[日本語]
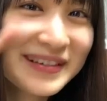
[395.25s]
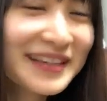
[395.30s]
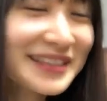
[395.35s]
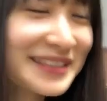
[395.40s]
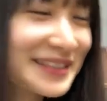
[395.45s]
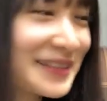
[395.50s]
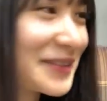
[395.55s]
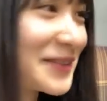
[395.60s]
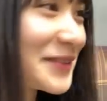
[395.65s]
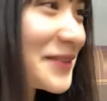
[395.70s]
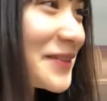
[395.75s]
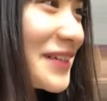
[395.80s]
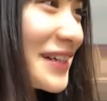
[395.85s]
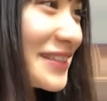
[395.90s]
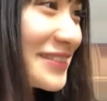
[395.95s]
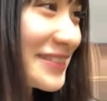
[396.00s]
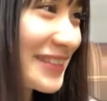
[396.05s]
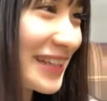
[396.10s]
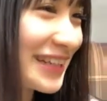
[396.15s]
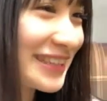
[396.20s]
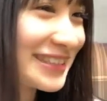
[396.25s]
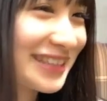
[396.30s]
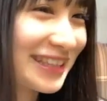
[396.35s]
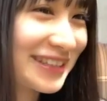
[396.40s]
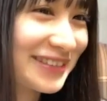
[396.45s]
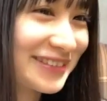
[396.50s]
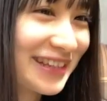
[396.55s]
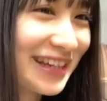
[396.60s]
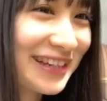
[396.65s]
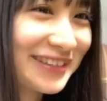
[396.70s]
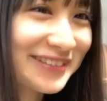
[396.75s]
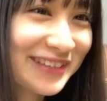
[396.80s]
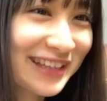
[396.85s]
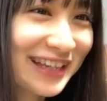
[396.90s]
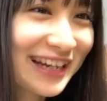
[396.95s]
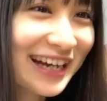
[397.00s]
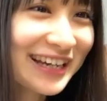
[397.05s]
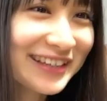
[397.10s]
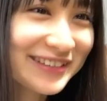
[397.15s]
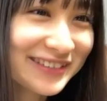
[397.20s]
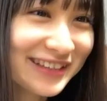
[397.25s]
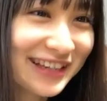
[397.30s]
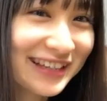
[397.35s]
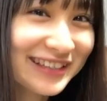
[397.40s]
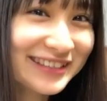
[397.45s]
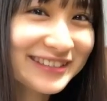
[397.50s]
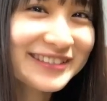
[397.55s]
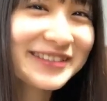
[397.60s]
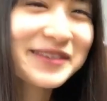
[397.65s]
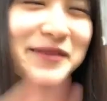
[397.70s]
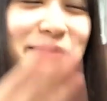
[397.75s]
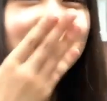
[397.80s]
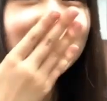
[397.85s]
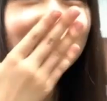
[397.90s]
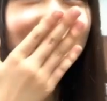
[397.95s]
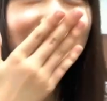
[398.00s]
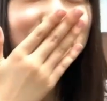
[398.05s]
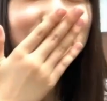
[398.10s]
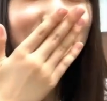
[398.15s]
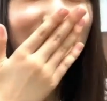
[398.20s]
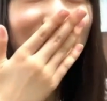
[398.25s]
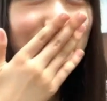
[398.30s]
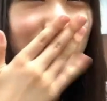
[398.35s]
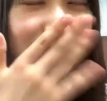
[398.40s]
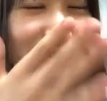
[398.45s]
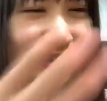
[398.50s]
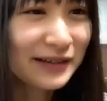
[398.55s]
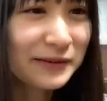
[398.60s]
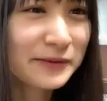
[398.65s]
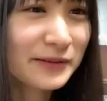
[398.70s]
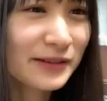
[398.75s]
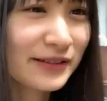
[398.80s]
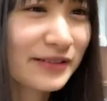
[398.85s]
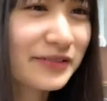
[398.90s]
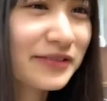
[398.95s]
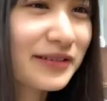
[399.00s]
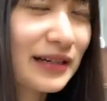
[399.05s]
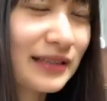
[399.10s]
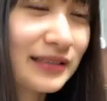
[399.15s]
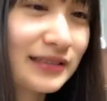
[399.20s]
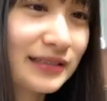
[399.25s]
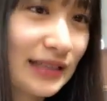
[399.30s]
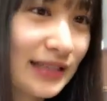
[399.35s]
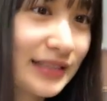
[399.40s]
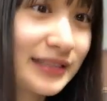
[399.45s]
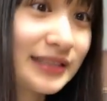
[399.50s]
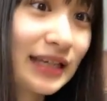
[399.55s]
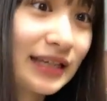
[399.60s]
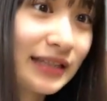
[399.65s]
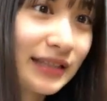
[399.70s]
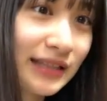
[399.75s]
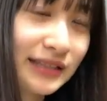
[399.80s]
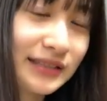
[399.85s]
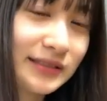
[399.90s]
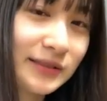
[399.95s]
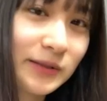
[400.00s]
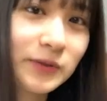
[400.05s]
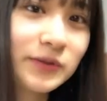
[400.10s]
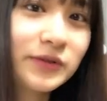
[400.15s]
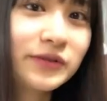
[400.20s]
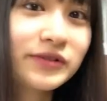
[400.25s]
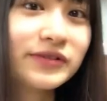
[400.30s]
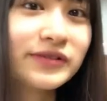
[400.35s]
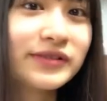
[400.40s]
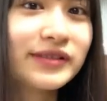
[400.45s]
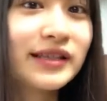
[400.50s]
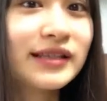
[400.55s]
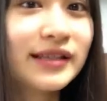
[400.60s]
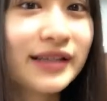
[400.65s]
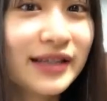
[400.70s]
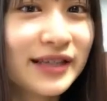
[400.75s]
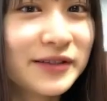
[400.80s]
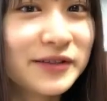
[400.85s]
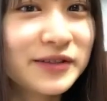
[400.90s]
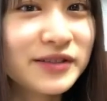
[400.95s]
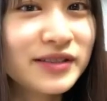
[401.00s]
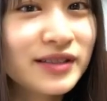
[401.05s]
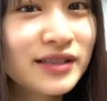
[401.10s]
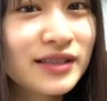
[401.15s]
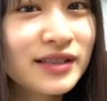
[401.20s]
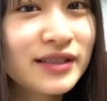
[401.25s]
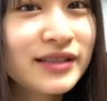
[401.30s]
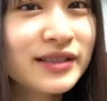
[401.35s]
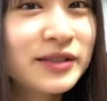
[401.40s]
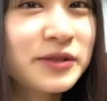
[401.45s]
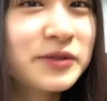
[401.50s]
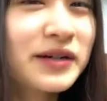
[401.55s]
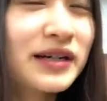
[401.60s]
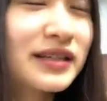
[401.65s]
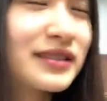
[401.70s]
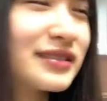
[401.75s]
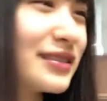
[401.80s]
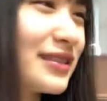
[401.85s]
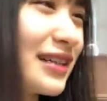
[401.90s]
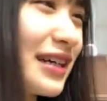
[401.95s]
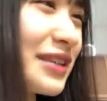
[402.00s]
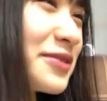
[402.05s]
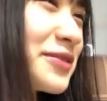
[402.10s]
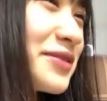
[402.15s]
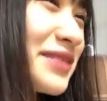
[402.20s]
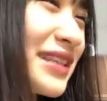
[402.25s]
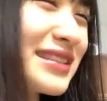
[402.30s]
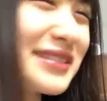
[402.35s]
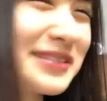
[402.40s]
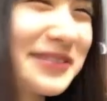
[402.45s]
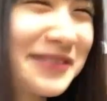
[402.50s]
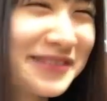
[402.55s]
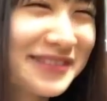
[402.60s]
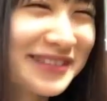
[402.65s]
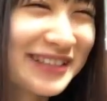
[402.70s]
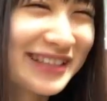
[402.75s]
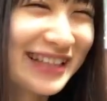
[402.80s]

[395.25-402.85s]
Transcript: そう「紅白」消したの結構でかいよね思ったでもね思った「紅白」消したって私堂々と言ったんだけど「紅白」あと2つ残ってた